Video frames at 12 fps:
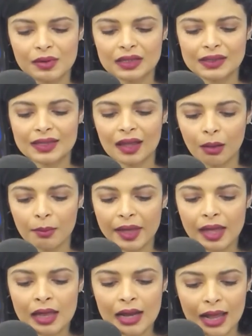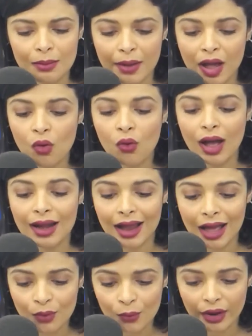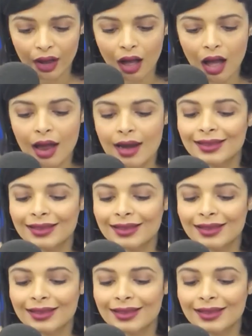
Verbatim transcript: الاستقبال البهو الأروقة